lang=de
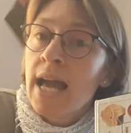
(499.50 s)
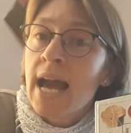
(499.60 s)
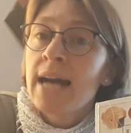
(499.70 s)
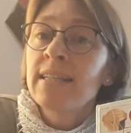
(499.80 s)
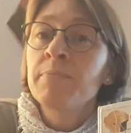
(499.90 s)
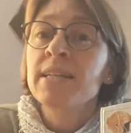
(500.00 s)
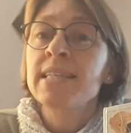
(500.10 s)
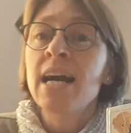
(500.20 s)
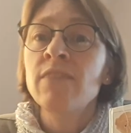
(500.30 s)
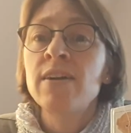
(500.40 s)
Er hat ihm
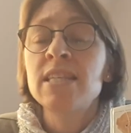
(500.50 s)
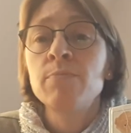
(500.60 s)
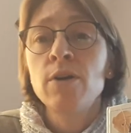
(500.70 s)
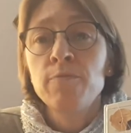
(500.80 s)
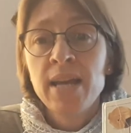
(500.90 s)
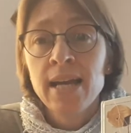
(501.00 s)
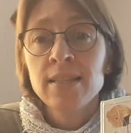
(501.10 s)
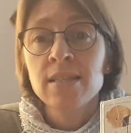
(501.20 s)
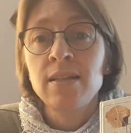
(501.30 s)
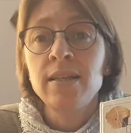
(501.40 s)
gesagt, was ihm auf dem
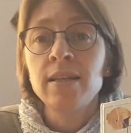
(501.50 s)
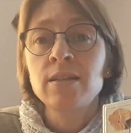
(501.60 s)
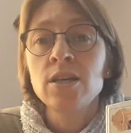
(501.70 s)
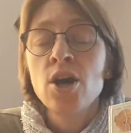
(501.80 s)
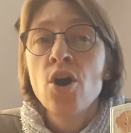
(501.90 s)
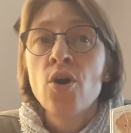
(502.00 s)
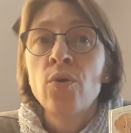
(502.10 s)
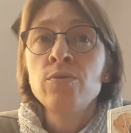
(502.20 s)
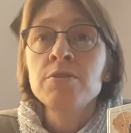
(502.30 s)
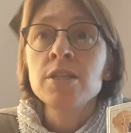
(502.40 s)
Herzen liegt.
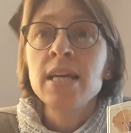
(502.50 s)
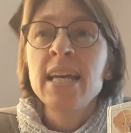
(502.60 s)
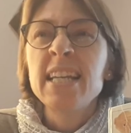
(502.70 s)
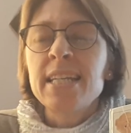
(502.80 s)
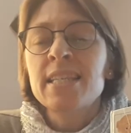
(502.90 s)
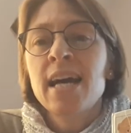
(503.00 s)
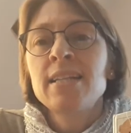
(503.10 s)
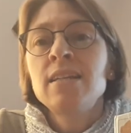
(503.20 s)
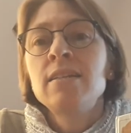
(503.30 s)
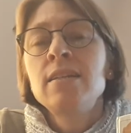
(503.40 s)
Und das
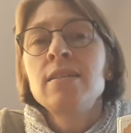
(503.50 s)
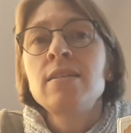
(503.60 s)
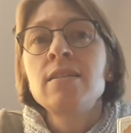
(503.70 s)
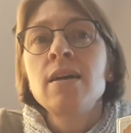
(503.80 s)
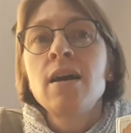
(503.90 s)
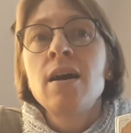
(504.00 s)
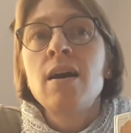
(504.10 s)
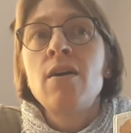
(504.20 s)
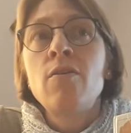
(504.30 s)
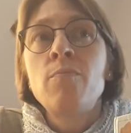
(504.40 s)
hat ihn nicht
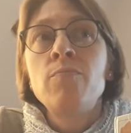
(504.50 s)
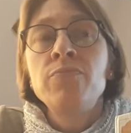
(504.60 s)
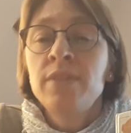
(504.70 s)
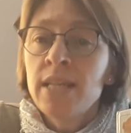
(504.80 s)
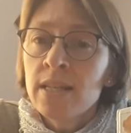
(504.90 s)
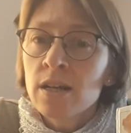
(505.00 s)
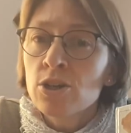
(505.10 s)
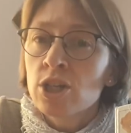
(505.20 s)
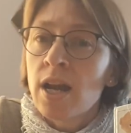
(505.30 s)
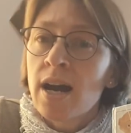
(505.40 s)
ähm,
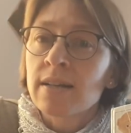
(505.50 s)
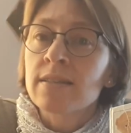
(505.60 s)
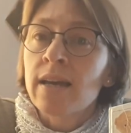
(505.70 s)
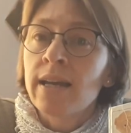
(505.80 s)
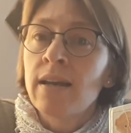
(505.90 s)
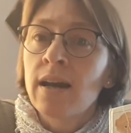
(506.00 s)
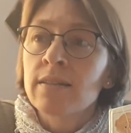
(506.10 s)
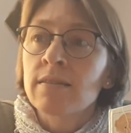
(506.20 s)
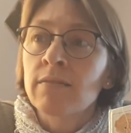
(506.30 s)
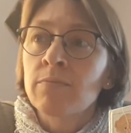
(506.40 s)
niedergeschlagen sein
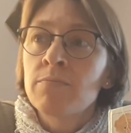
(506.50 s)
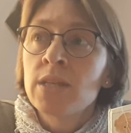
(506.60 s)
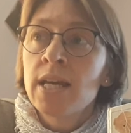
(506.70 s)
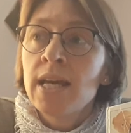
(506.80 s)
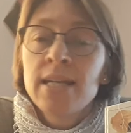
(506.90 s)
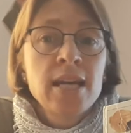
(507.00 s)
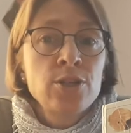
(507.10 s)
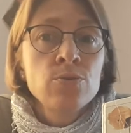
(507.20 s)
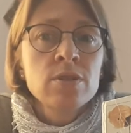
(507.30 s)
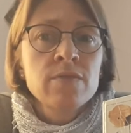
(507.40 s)
lassen. Der
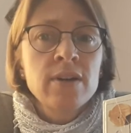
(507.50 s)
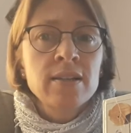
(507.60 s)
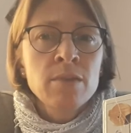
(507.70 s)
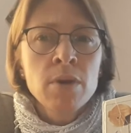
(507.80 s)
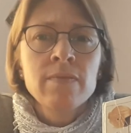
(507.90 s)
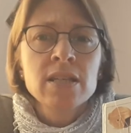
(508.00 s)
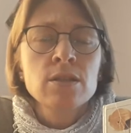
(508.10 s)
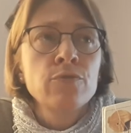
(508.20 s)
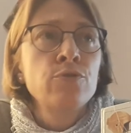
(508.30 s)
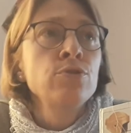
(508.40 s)
Josef hat immer
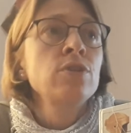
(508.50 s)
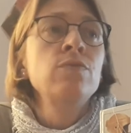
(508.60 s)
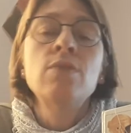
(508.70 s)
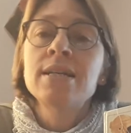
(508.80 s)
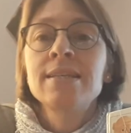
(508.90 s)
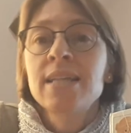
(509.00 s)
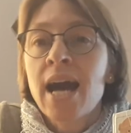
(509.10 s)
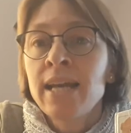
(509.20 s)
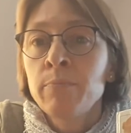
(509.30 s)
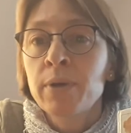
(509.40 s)
was gefunden, wo er sich
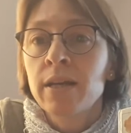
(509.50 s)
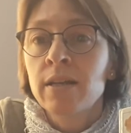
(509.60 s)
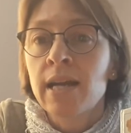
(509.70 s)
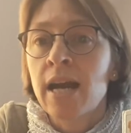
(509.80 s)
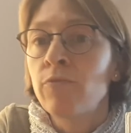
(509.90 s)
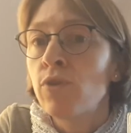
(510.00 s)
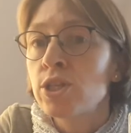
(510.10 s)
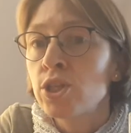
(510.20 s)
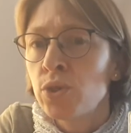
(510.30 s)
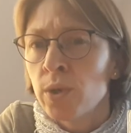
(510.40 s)
einbringen kann, wo er
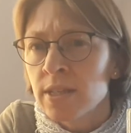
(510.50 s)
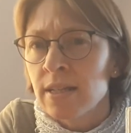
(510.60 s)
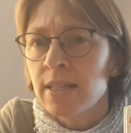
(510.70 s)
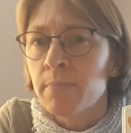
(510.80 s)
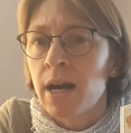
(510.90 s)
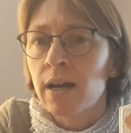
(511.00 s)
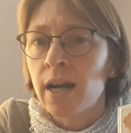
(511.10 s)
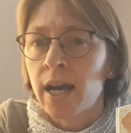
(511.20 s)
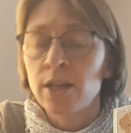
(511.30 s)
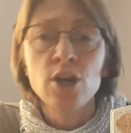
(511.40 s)
sich nützlich machen
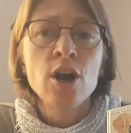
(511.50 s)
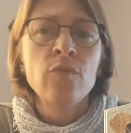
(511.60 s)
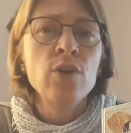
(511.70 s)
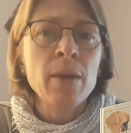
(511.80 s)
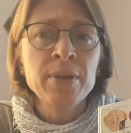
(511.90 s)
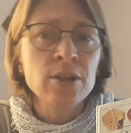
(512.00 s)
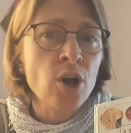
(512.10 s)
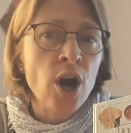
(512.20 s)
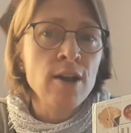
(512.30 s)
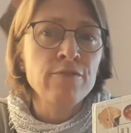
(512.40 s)
kann, wo er
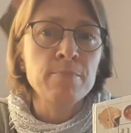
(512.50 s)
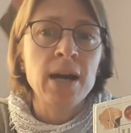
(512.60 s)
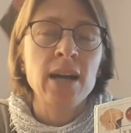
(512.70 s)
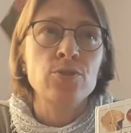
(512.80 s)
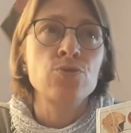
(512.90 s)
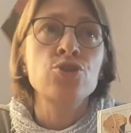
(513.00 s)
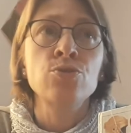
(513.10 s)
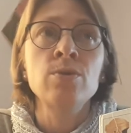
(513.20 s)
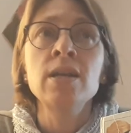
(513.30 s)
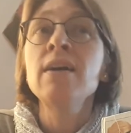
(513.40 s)
mitgeholfen hat und
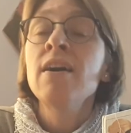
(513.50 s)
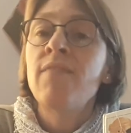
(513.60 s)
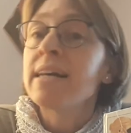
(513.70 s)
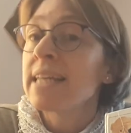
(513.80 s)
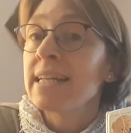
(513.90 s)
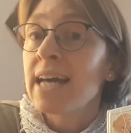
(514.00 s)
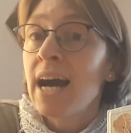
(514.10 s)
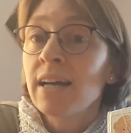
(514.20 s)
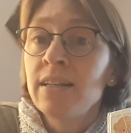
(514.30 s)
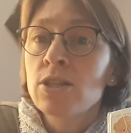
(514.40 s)
schon war sein
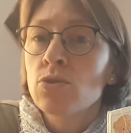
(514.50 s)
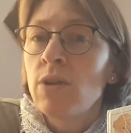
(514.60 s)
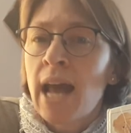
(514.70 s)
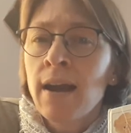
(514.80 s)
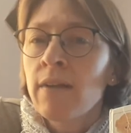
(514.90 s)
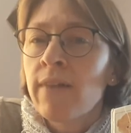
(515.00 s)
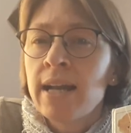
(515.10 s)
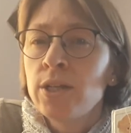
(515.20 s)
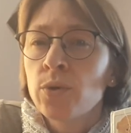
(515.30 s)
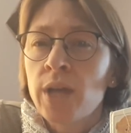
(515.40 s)
Tag nicht so
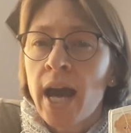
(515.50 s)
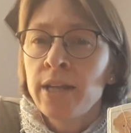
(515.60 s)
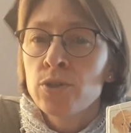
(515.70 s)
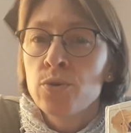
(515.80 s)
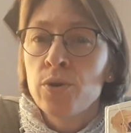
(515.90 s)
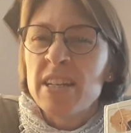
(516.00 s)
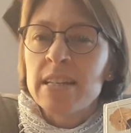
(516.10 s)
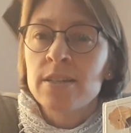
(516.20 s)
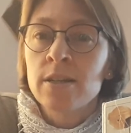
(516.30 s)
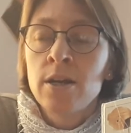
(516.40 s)
langweilig und
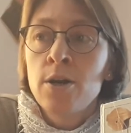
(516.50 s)
eintönig.